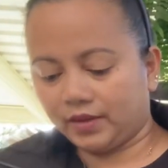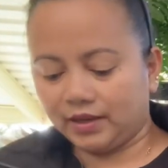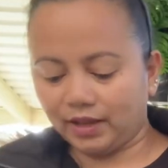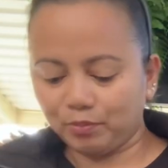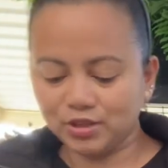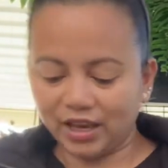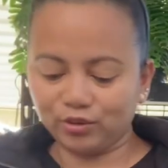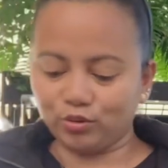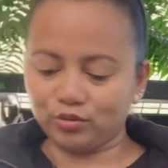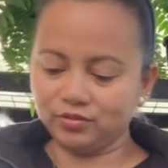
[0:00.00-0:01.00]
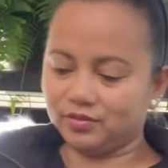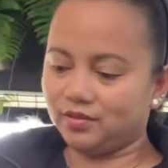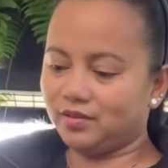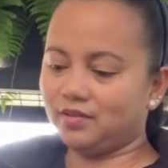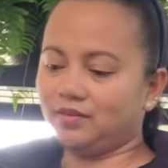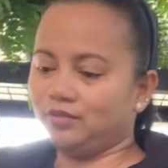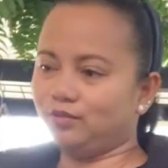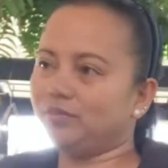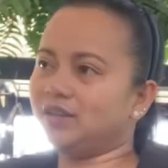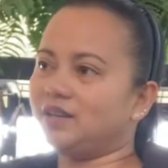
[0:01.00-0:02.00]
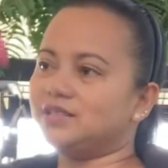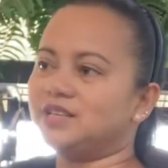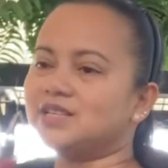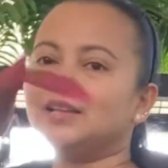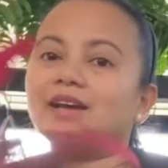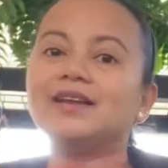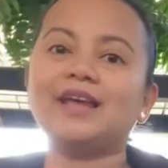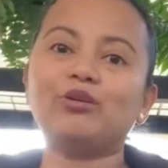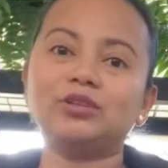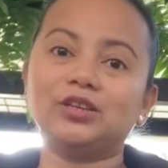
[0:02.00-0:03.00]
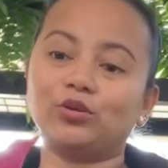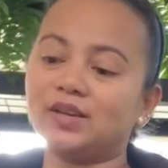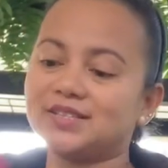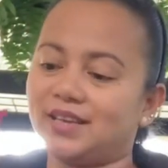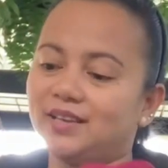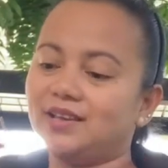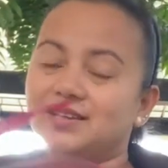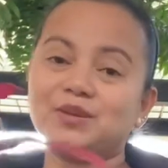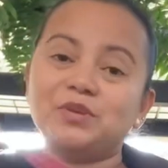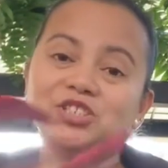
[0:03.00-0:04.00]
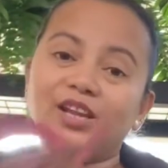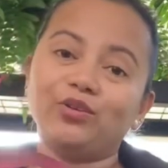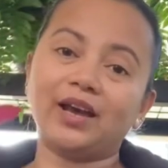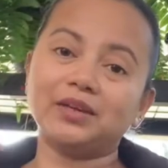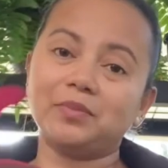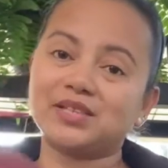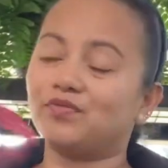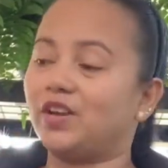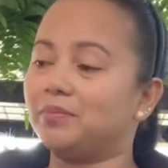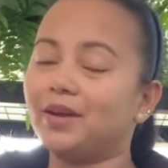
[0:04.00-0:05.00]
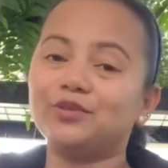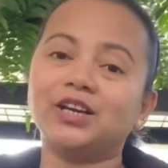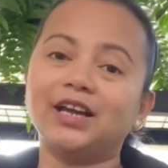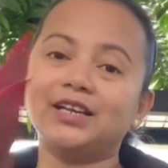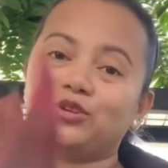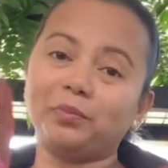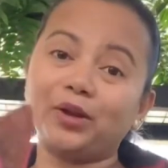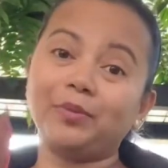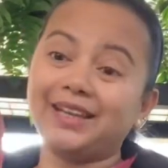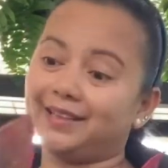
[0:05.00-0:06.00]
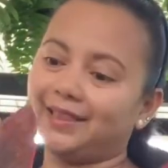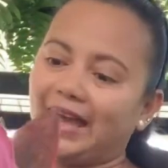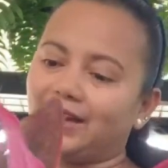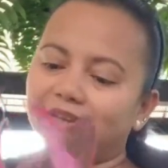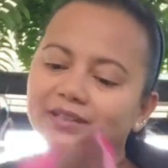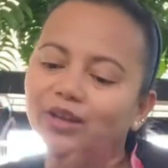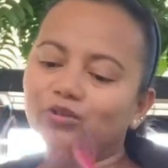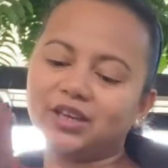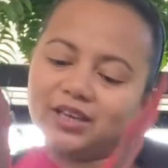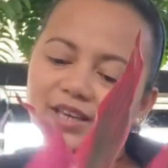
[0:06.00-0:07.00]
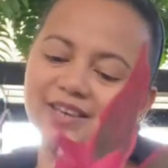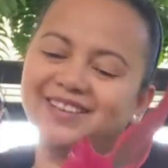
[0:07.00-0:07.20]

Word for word: Tapos eto, oh my gosh guys, gandang-ganda ako dito kasi si Michelle yung aking best friend. Meron siyang ganito pero maliit lang kaya hindi ako nanghingi.